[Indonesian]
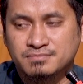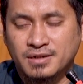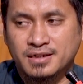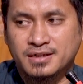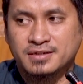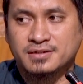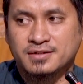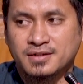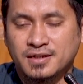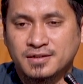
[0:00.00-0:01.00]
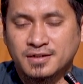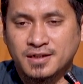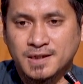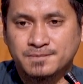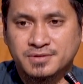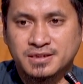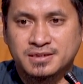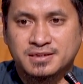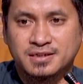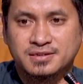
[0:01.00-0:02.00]
maka teranggap
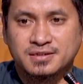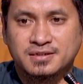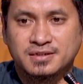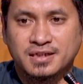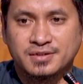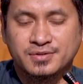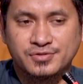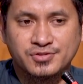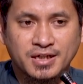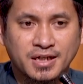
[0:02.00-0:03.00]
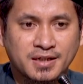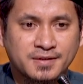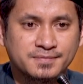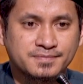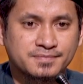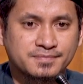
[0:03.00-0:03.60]
tidak terkena dosa